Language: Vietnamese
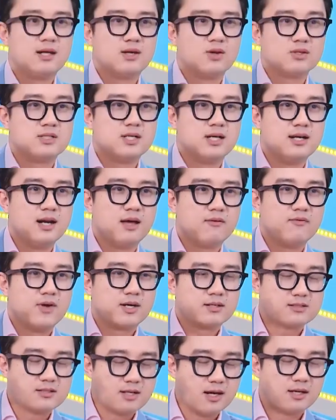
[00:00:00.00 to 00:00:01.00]
đó chính là việc
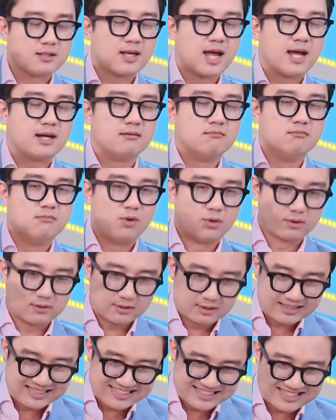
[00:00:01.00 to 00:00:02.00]
trở thành một
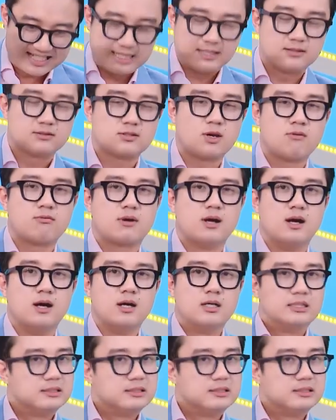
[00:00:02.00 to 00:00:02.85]
TikToker.